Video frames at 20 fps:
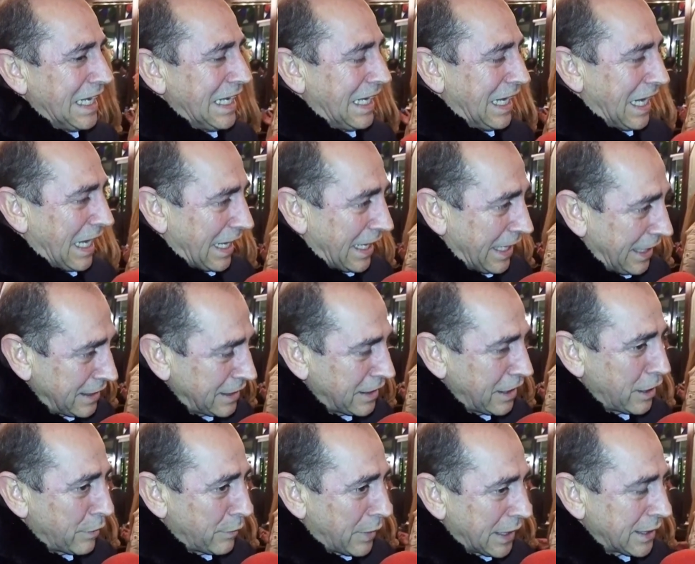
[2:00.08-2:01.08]
La gente
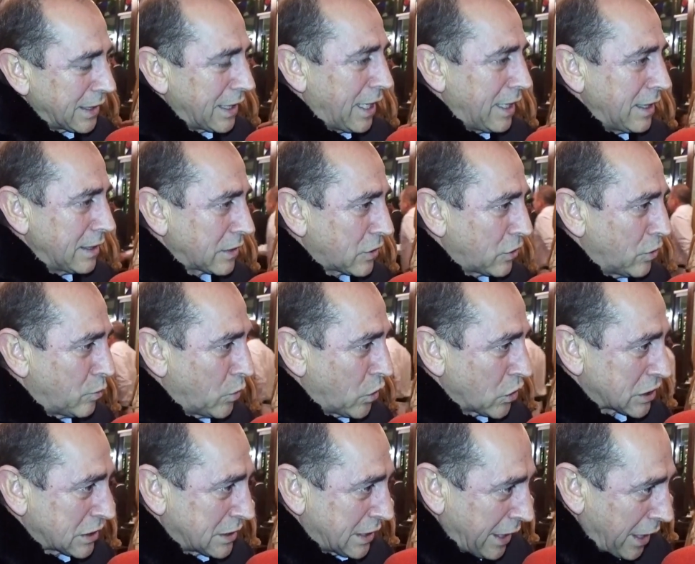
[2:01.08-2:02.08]
demanda, como
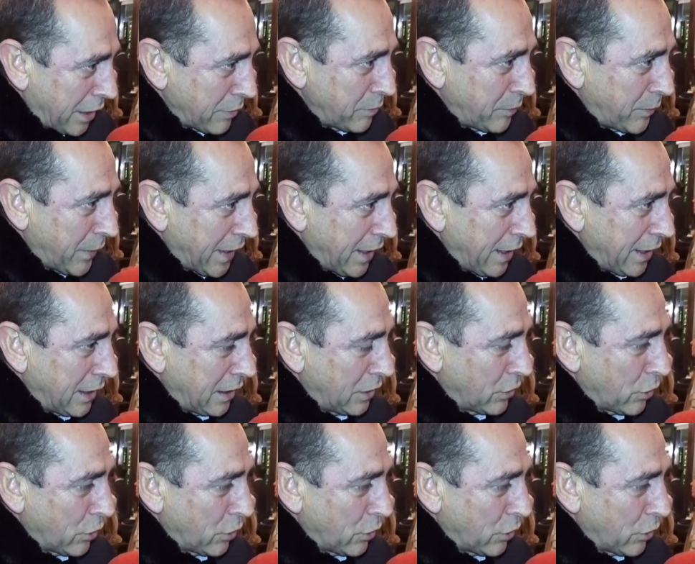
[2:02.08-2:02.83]
siempre, y